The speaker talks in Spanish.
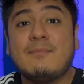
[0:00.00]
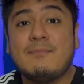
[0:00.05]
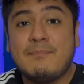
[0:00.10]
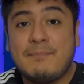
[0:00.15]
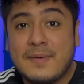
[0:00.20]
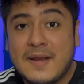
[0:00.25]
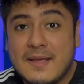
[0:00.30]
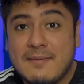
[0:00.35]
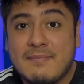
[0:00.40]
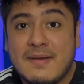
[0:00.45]

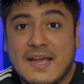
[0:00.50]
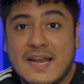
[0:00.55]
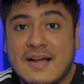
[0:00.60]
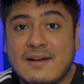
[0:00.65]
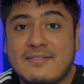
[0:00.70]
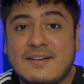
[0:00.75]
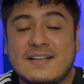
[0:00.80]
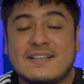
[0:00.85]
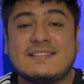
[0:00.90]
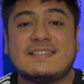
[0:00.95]

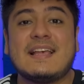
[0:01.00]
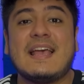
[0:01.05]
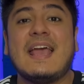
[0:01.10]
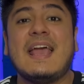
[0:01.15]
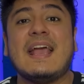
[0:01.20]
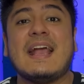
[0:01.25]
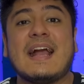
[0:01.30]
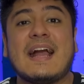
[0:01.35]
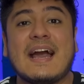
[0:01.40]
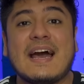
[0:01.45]
primera vez
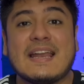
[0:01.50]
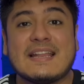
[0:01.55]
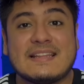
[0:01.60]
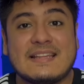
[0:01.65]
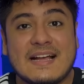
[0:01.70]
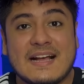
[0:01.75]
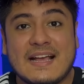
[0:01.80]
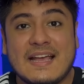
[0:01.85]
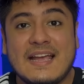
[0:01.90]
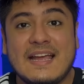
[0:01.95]
en
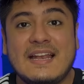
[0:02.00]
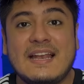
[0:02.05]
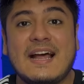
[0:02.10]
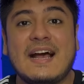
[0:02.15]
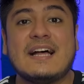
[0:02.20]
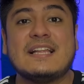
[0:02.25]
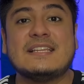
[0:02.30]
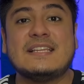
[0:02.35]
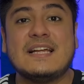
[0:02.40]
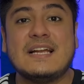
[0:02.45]

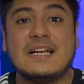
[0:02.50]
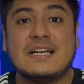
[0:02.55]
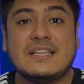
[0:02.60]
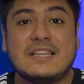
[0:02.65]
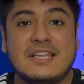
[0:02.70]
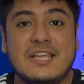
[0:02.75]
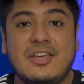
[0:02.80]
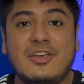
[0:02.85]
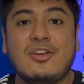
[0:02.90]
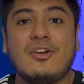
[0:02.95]
Cartagena del
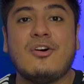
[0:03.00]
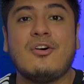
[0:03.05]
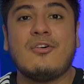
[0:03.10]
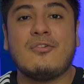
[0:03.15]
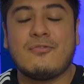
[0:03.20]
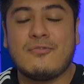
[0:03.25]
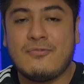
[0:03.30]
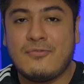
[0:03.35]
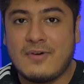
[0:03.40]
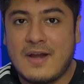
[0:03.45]
tío
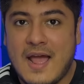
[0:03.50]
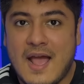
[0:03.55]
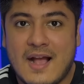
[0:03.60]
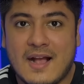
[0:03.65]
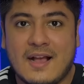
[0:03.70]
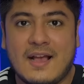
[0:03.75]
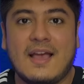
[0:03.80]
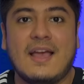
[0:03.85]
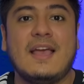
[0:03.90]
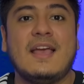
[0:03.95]

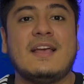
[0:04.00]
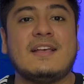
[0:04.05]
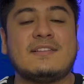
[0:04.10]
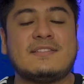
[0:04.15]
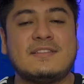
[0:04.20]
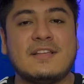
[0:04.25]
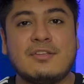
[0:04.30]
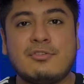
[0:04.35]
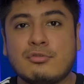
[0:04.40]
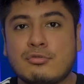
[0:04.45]
Frank.
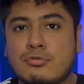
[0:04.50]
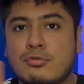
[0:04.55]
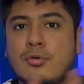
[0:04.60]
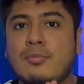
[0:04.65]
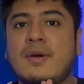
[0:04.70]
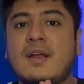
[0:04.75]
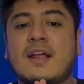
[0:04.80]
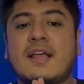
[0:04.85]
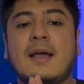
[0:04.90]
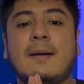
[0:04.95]
Este
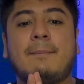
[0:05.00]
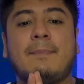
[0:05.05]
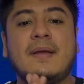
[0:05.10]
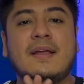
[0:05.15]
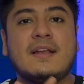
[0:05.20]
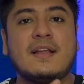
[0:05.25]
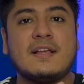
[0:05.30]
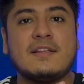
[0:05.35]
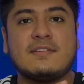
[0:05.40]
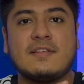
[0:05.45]
youtuber que
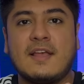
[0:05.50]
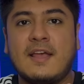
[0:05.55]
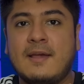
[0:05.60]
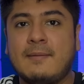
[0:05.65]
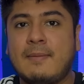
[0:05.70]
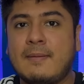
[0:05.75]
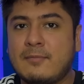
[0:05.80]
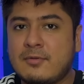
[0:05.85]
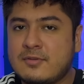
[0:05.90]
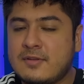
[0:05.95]
apenas
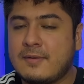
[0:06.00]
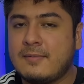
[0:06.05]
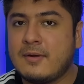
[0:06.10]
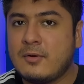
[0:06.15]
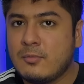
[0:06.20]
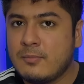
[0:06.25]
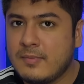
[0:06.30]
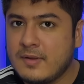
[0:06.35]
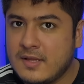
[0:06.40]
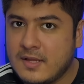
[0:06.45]
eh, vamos a
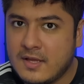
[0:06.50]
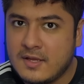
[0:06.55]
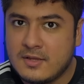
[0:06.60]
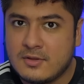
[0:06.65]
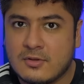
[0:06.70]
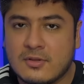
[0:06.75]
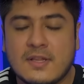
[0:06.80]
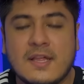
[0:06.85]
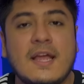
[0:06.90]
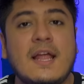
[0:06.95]
ver un
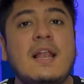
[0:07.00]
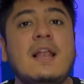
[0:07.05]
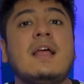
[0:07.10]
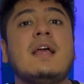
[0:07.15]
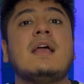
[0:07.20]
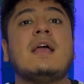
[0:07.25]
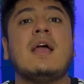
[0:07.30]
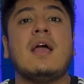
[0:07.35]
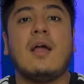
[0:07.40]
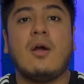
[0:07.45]
videito de él.
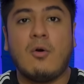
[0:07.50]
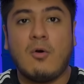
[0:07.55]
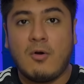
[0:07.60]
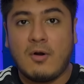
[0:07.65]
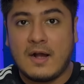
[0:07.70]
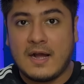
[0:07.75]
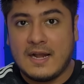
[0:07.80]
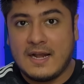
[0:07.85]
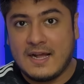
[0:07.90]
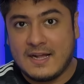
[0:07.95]

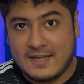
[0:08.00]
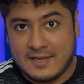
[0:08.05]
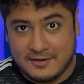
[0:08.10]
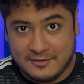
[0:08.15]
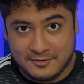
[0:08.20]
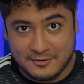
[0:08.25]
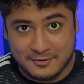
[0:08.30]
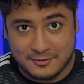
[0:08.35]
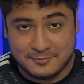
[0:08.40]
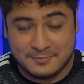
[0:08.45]
Ojalá que
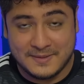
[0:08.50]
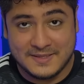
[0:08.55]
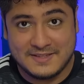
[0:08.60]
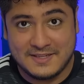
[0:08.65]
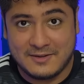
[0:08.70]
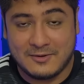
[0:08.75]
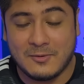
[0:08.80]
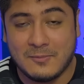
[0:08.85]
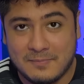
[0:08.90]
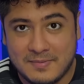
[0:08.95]
no nos
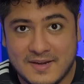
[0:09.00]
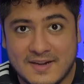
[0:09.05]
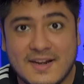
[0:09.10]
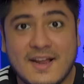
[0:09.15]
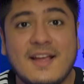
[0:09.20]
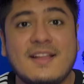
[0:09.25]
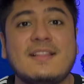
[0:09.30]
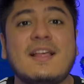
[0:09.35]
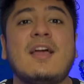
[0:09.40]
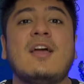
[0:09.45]
meta
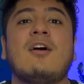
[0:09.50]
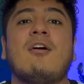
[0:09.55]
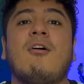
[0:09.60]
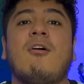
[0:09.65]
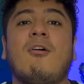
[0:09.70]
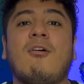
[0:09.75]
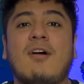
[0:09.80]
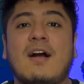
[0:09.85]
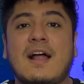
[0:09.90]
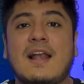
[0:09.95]
copyright.
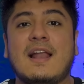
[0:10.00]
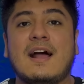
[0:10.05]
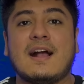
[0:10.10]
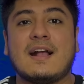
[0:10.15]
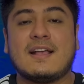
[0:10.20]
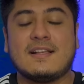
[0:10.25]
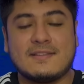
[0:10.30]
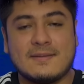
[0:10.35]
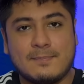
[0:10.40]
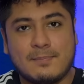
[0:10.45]
Ojalá
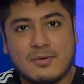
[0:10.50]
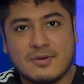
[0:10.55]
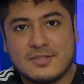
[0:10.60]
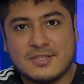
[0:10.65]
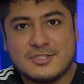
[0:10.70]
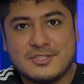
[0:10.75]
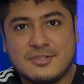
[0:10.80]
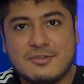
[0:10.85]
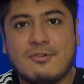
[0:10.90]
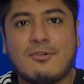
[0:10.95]
que se
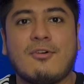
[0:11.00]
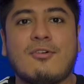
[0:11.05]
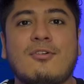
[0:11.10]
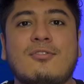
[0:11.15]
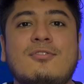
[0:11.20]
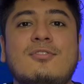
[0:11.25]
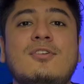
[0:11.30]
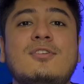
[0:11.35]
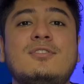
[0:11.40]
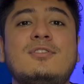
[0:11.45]
porte chido con
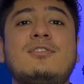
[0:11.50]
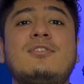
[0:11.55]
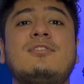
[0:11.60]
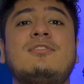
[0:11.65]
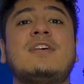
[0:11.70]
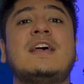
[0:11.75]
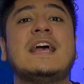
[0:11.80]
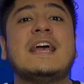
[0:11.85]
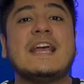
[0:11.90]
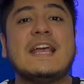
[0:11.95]

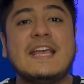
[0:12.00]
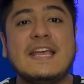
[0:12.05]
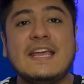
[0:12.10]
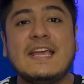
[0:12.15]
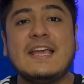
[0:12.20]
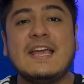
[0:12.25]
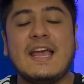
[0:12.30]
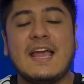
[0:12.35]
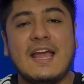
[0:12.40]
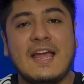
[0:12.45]
nosotros.
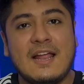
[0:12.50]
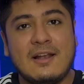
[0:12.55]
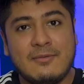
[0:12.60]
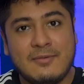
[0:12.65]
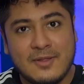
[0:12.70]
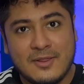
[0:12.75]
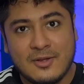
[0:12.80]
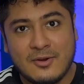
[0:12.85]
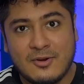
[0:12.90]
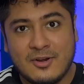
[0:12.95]
Y el
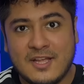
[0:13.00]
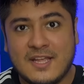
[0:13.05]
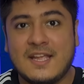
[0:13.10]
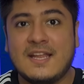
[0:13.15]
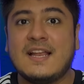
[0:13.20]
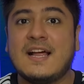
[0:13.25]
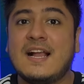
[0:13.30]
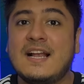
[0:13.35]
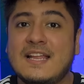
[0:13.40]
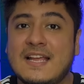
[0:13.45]
video original